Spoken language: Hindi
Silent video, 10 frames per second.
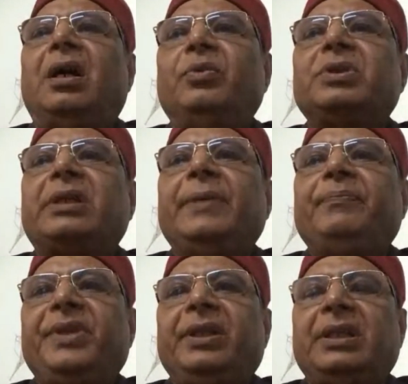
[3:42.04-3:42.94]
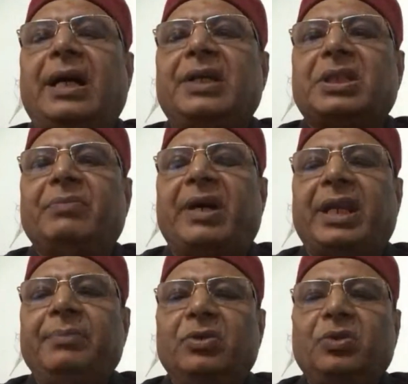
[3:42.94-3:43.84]
उसके इतिहास के
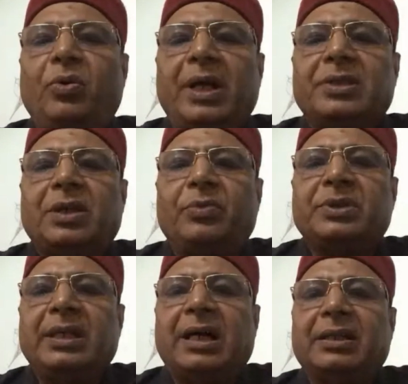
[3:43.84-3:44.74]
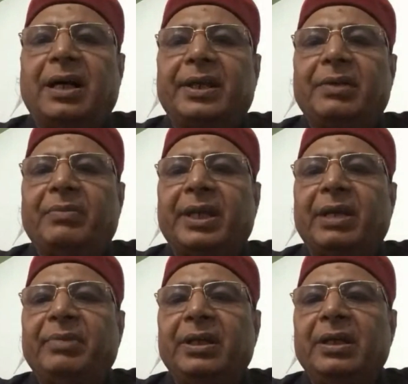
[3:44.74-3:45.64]
बारे में और थोड़ा सा उसके आधार के
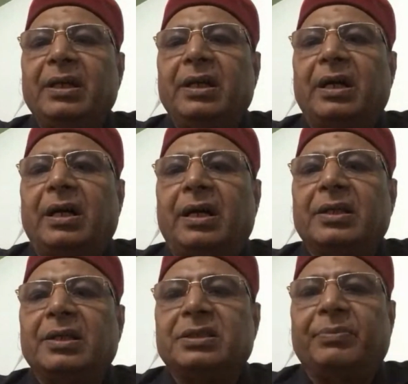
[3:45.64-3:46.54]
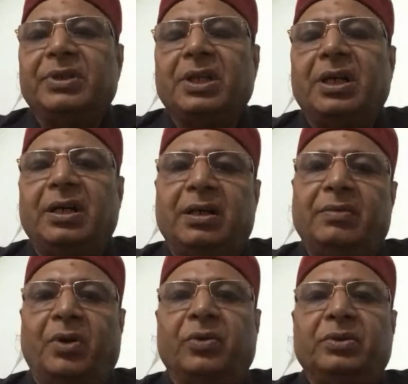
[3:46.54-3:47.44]
बारे में समझना
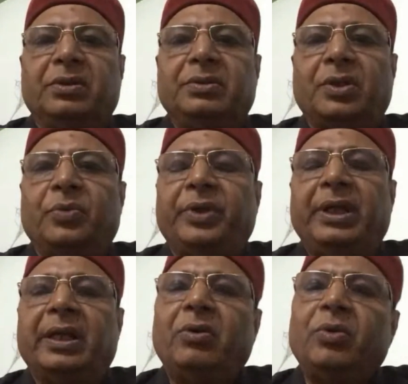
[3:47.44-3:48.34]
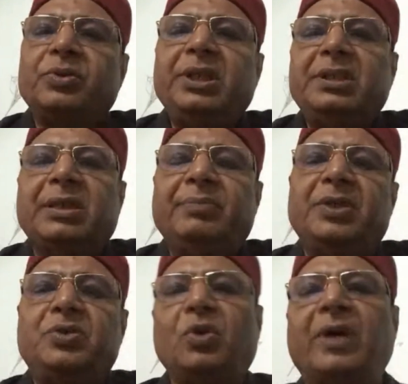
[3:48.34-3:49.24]
बहुत जरूरी है और उसी से मैं
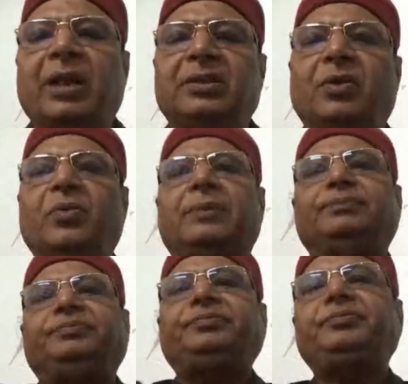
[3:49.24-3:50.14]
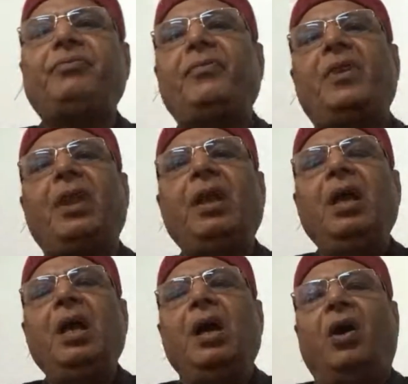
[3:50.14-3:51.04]
शुरुआत करूँ
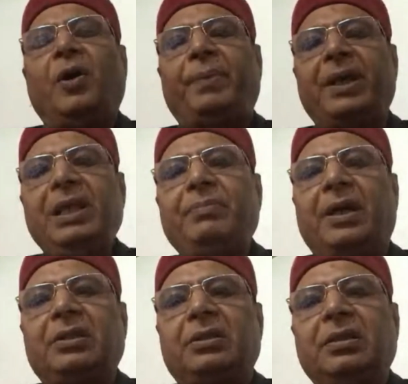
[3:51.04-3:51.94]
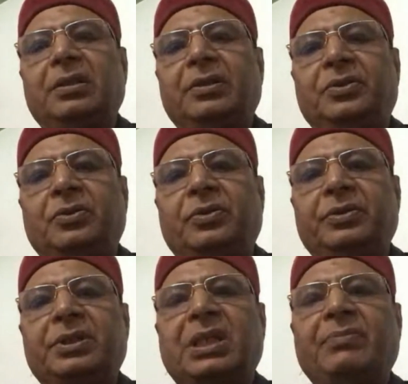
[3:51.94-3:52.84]
और पहली बात जो
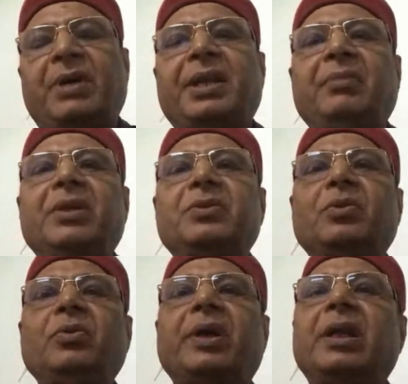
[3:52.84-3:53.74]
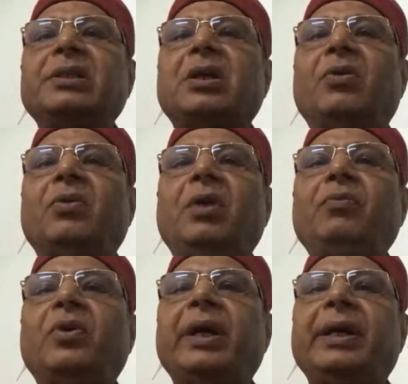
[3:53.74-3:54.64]
जिसके बारे में शुरू करना चाहूंगा
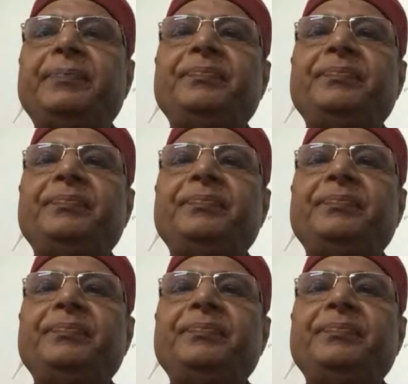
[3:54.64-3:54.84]
वो है